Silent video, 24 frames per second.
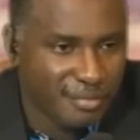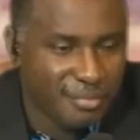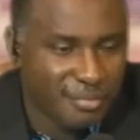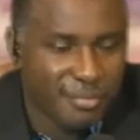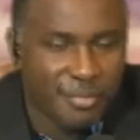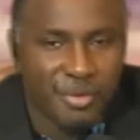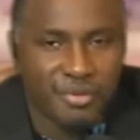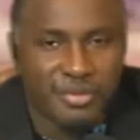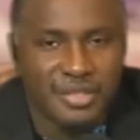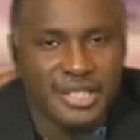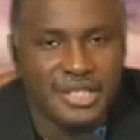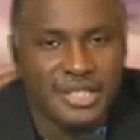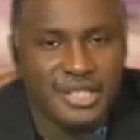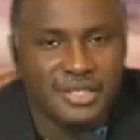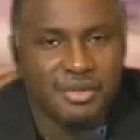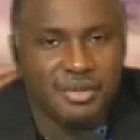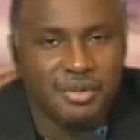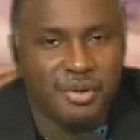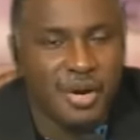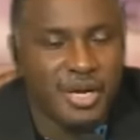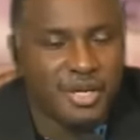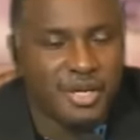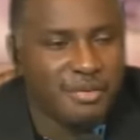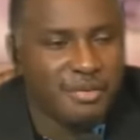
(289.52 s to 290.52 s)
on sait que le
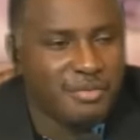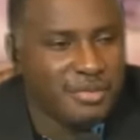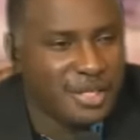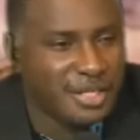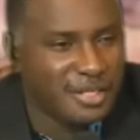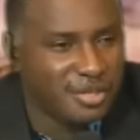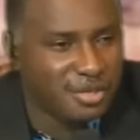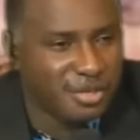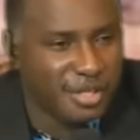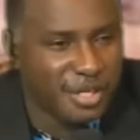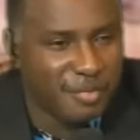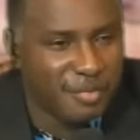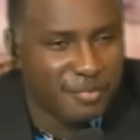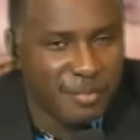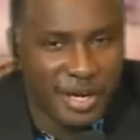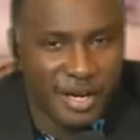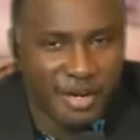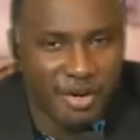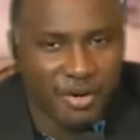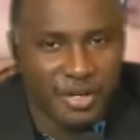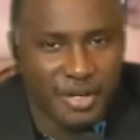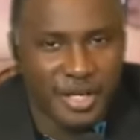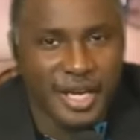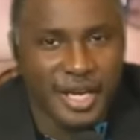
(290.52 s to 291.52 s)
royaume des cieux n'est pas
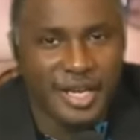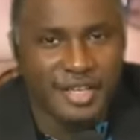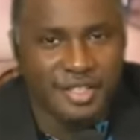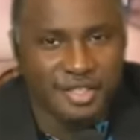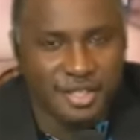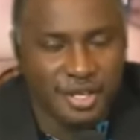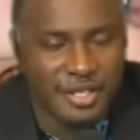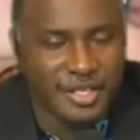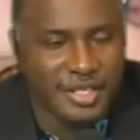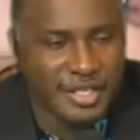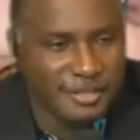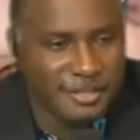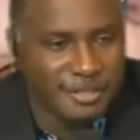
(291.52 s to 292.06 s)
accordé à un seul, n'est-ce